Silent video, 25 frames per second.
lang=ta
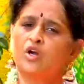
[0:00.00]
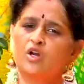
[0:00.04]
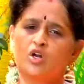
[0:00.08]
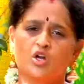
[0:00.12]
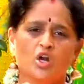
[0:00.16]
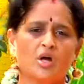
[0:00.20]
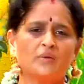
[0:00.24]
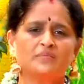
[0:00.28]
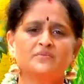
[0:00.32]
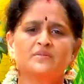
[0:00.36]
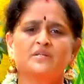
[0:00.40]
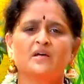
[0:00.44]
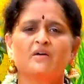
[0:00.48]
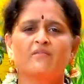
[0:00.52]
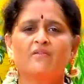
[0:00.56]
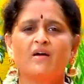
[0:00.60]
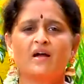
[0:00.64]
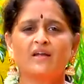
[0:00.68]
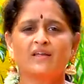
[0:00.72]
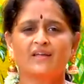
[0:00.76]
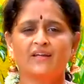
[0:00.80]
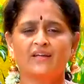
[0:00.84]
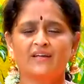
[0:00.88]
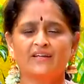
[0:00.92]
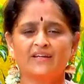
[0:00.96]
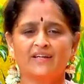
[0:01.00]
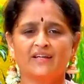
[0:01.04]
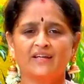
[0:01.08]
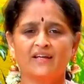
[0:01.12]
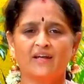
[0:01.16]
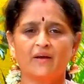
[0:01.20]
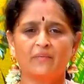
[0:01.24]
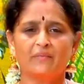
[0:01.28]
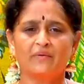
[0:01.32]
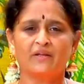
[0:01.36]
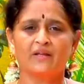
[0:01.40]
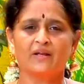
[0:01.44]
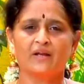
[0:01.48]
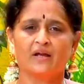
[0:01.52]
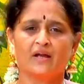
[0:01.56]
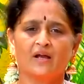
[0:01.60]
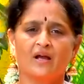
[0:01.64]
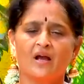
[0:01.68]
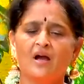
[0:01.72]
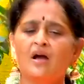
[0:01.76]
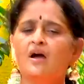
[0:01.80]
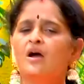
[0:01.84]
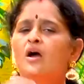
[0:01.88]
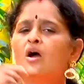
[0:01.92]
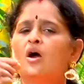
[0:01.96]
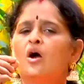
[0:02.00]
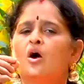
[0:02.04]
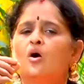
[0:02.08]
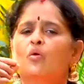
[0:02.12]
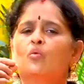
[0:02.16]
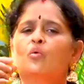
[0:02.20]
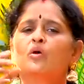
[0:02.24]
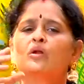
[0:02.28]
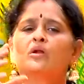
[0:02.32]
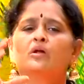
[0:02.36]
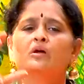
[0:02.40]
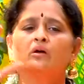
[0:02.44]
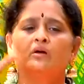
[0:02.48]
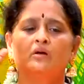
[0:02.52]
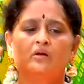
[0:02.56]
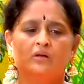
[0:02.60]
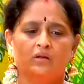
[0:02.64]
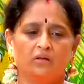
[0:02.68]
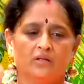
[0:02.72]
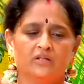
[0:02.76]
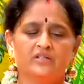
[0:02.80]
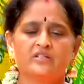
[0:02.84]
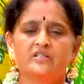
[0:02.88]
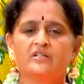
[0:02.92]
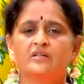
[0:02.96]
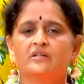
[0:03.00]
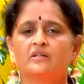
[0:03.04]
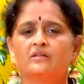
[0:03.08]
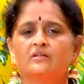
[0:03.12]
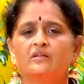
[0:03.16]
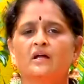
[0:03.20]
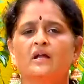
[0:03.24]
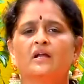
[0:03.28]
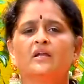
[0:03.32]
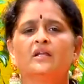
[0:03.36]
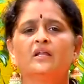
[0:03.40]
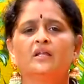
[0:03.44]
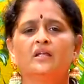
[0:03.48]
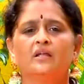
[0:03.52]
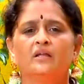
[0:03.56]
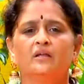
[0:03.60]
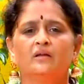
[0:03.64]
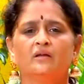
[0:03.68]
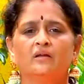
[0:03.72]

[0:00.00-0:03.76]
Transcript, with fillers: ட்ராப்ஸாக வாங்கிக்கிட்டீங்க அப்படின்னாக்கா ஒரு லிட்ரு தண்ணி